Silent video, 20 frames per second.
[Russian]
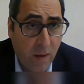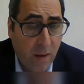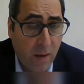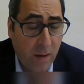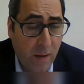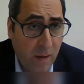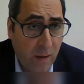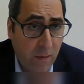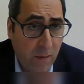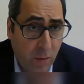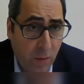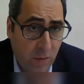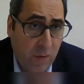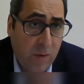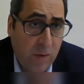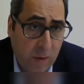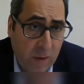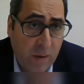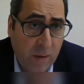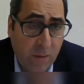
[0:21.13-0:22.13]
И вот
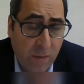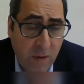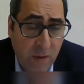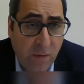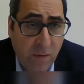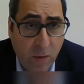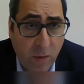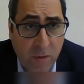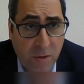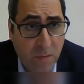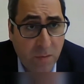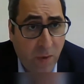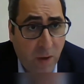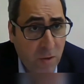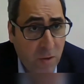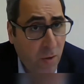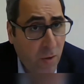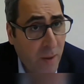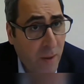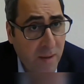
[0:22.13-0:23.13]
это вызвало очень
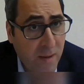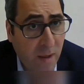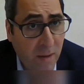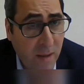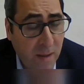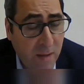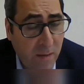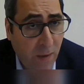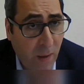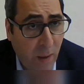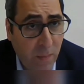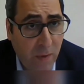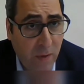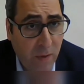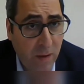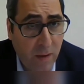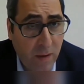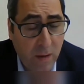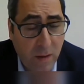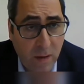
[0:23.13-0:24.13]
большой резонанс в
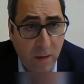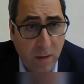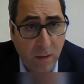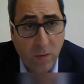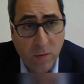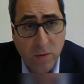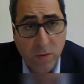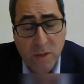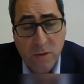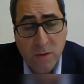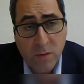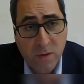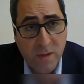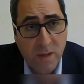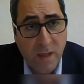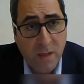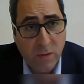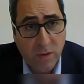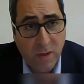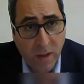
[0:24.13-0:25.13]
Армении. И хочется
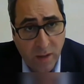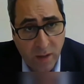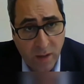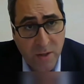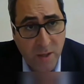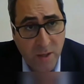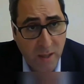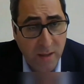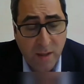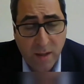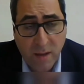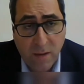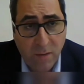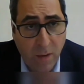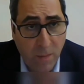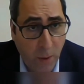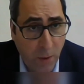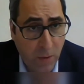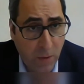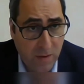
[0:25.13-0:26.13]
узнать, вот окончательно
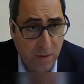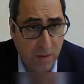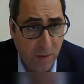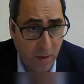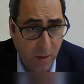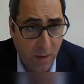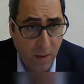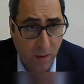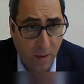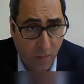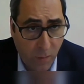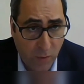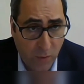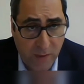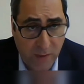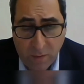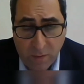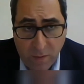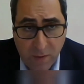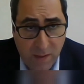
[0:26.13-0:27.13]
вопрос
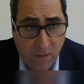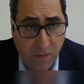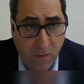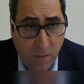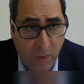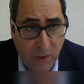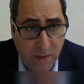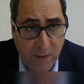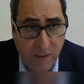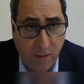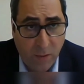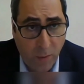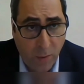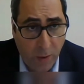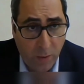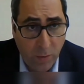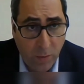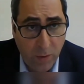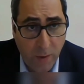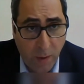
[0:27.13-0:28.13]
после вызова послов
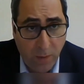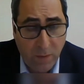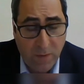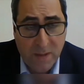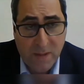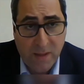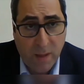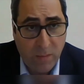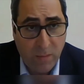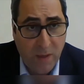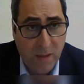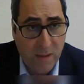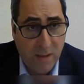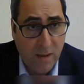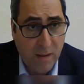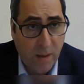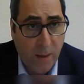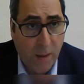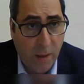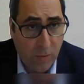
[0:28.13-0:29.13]
регулирован с армянской
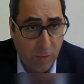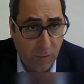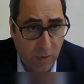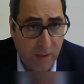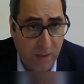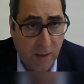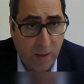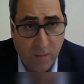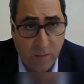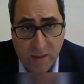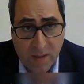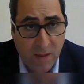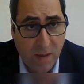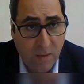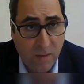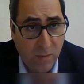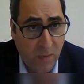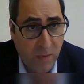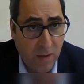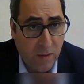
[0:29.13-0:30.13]
стороной, с
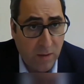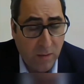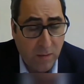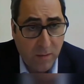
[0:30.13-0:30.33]
армянским миром?